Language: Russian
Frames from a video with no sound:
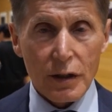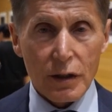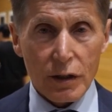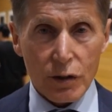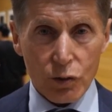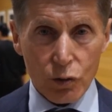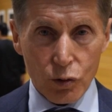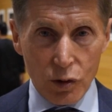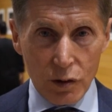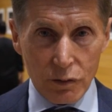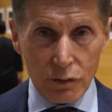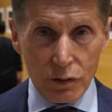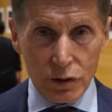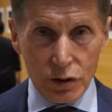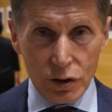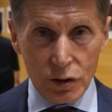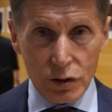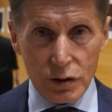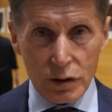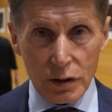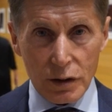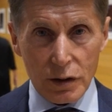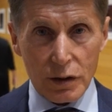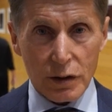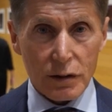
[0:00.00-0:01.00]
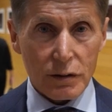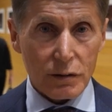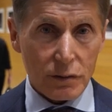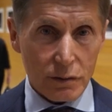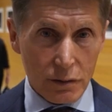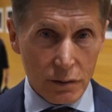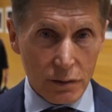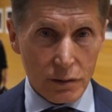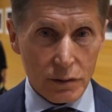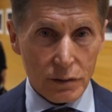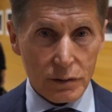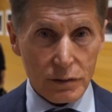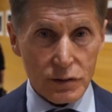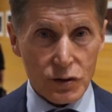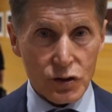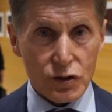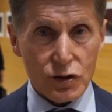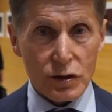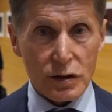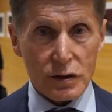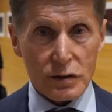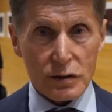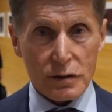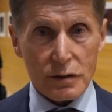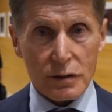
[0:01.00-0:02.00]
руководителя э,
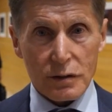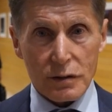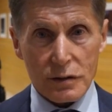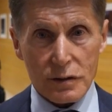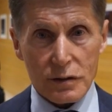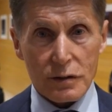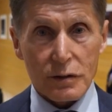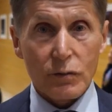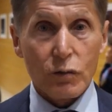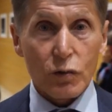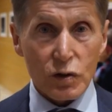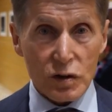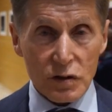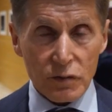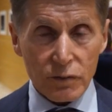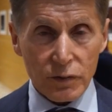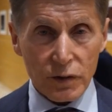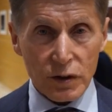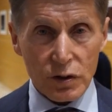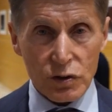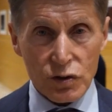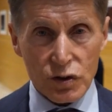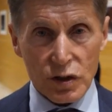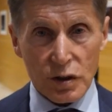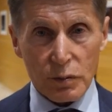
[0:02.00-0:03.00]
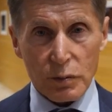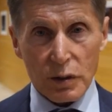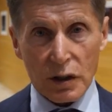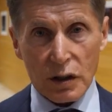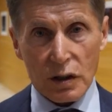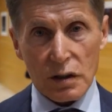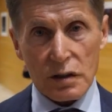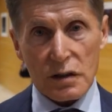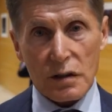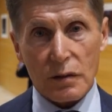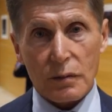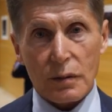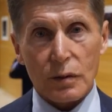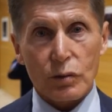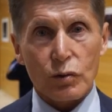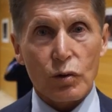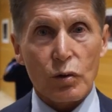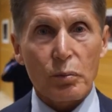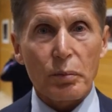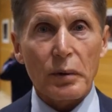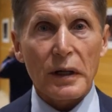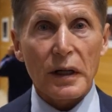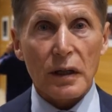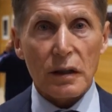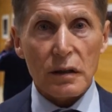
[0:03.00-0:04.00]
здесь э, с его симфоническим оркестром, который
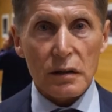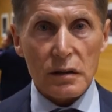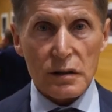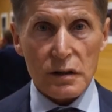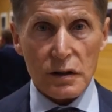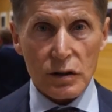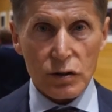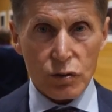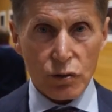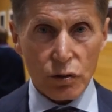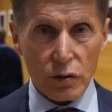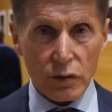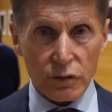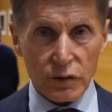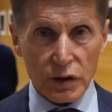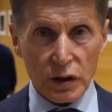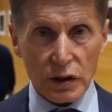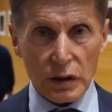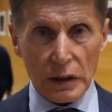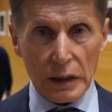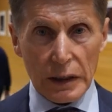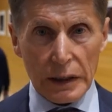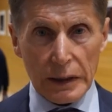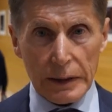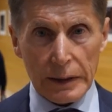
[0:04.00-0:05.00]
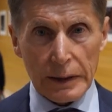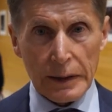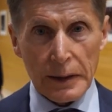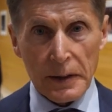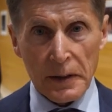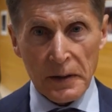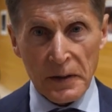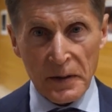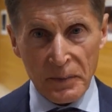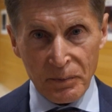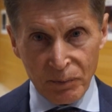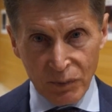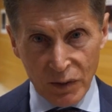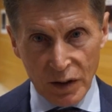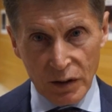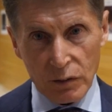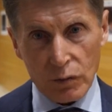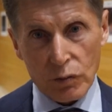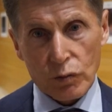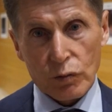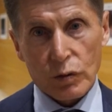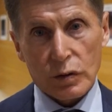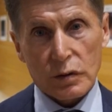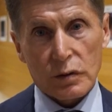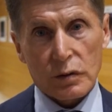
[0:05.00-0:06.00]
приехал из гастроли в Китай. Ну
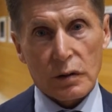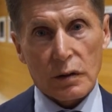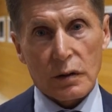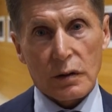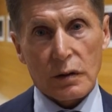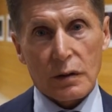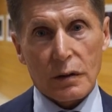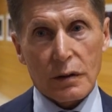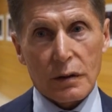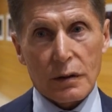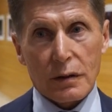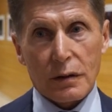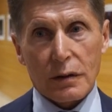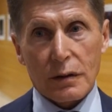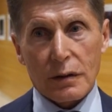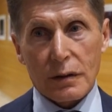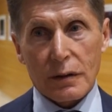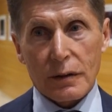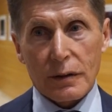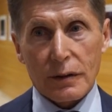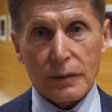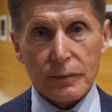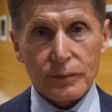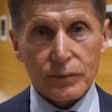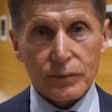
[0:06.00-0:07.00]
вот, э,